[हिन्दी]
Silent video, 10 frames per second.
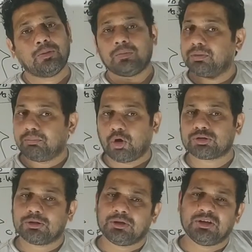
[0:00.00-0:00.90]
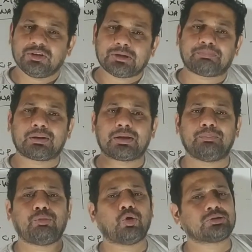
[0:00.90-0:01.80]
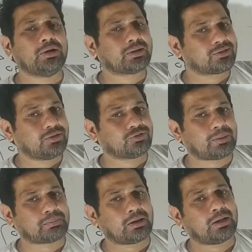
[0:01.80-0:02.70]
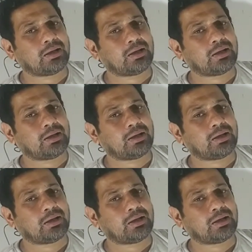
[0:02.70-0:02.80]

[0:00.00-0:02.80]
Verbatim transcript: बहुत इजी चैप्टर है बहुत इंटरेस्टिंग चैप्टर है